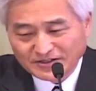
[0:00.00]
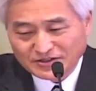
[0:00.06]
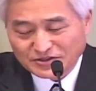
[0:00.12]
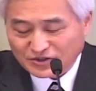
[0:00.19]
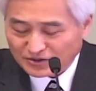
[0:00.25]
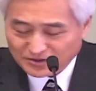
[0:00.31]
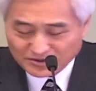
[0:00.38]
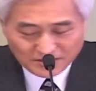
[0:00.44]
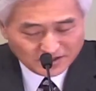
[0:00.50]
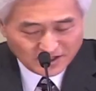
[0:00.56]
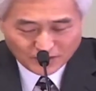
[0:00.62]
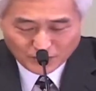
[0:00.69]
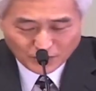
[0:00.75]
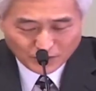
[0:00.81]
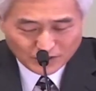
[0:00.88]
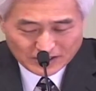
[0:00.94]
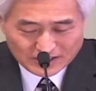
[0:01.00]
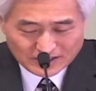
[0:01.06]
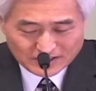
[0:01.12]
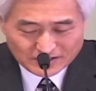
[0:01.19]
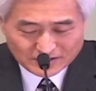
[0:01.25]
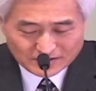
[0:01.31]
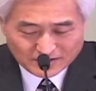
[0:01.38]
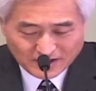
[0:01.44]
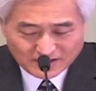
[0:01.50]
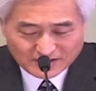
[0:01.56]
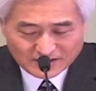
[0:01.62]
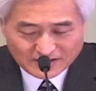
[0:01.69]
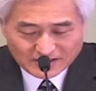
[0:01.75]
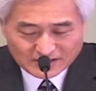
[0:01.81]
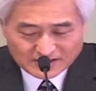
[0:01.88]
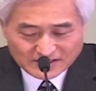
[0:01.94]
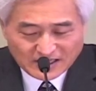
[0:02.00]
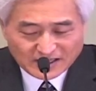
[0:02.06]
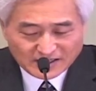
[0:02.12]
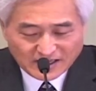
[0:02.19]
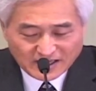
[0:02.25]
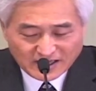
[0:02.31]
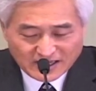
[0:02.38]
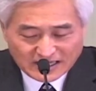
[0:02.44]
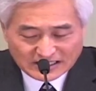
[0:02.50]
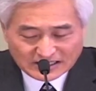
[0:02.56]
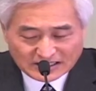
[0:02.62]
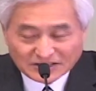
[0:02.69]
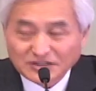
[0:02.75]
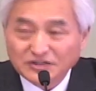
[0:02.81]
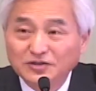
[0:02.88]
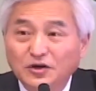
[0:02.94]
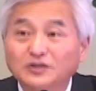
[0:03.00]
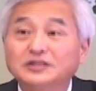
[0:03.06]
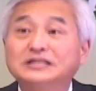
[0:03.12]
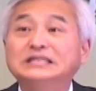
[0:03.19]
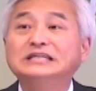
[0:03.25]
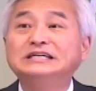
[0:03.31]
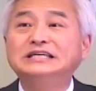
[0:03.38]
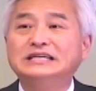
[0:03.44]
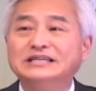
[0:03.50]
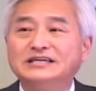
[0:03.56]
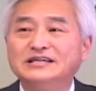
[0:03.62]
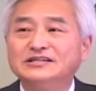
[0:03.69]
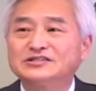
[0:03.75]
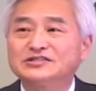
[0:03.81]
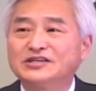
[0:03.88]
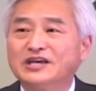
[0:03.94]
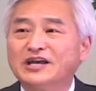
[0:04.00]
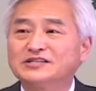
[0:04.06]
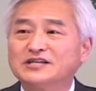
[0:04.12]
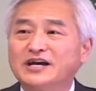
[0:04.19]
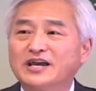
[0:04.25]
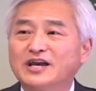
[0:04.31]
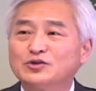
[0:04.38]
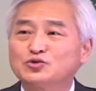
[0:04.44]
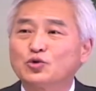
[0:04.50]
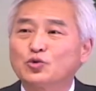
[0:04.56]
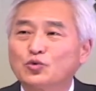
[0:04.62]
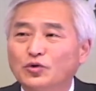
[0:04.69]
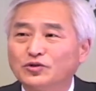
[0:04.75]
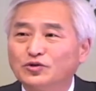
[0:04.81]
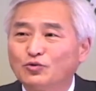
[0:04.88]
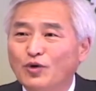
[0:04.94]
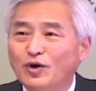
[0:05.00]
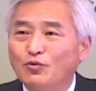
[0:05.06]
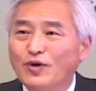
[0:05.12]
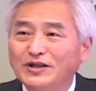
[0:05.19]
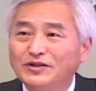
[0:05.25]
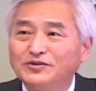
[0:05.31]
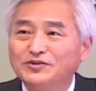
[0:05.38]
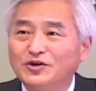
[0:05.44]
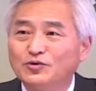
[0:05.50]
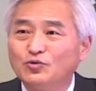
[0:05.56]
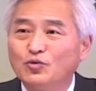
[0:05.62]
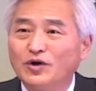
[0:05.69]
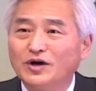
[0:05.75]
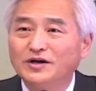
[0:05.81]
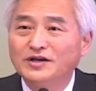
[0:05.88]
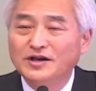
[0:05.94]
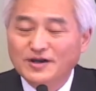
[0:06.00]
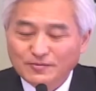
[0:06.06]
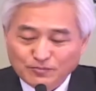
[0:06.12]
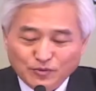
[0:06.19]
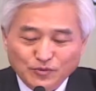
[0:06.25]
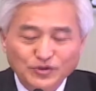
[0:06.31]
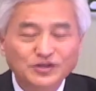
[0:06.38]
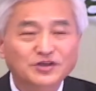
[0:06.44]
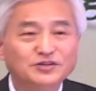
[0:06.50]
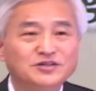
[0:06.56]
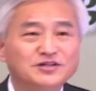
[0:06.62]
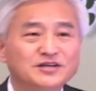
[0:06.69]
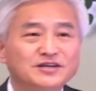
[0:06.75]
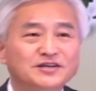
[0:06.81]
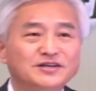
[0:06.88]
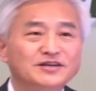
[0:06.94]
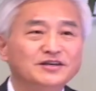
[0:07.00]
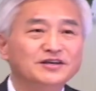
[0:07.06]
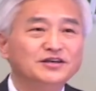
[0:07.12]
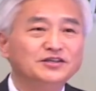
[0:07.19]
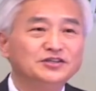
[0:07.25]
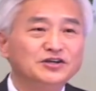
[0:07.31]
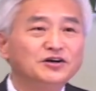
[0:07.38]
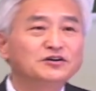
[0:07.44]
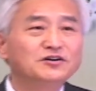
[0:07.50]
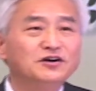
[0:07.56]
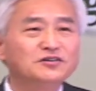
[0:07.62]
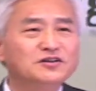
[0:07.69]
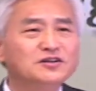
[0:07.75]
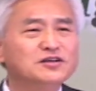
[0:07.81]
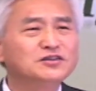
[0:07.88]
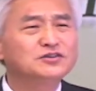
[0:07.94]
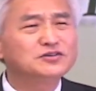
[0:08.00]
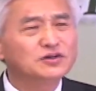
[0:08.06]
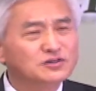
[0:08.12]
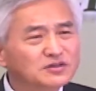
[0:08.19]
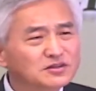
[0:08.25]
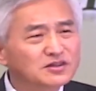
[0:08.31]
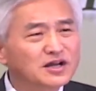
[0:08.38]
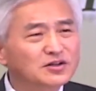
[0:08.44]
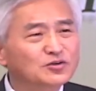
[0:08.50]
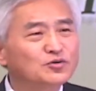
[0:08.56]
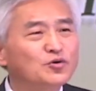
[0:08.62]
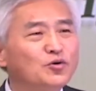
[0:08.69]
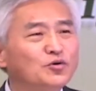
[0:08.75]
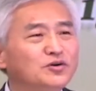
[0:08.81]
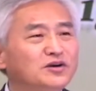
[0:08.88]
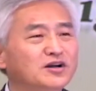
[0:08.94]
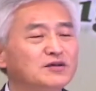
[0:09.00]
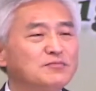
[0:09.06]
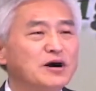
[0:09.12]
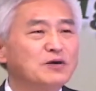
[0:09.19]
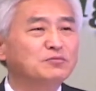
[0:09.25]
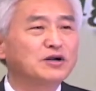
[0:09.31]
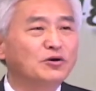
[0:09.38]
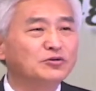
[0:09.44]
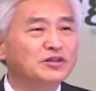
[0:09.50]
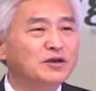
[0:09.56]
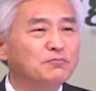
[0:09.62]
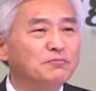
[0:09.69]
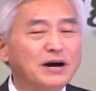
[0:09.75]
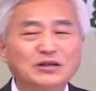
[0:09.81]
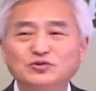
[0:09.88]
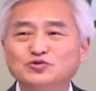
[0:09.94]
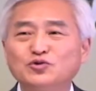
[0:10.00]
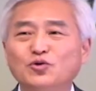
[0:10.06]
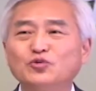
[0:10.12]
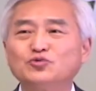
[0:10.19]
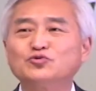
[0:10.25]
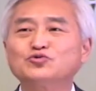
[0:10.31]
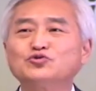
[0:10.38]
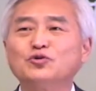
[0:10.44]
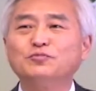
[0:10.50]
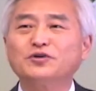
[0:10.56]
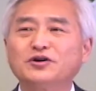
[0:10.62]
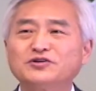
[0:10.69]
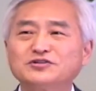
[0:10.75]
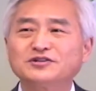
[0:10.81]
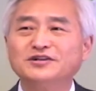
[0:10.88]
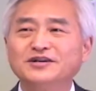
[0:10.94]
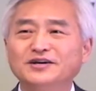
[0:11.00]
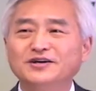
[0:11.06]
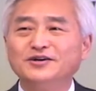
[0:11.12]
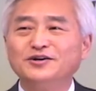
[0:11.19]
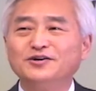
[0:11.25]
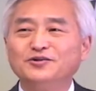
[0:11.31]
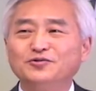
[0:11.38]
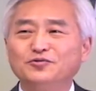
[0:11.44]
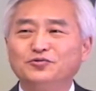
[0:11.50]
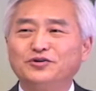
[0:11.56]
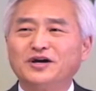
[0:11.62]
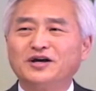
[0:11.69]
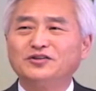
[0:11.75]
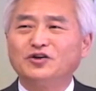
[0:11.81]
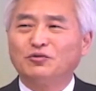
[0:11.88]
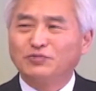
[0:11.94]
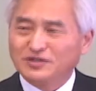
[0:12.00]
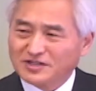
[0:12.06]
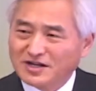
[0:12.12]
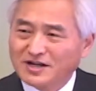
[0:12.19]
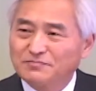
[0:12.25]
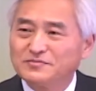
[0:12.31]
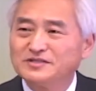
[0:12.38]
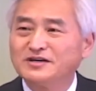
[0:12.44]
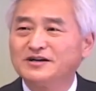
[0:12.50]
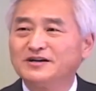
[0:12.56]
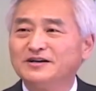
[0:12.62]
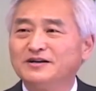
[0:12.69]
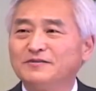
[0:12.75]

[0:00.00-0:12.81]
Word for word: 절대로 그러한 생에 있는 것들이 세상의 조건과 환경과 분위기들이 여건들이 결단코 인간의 마음 가운데 만족을 줄 수 없는 것을 우리가 너무나 잘 압니다.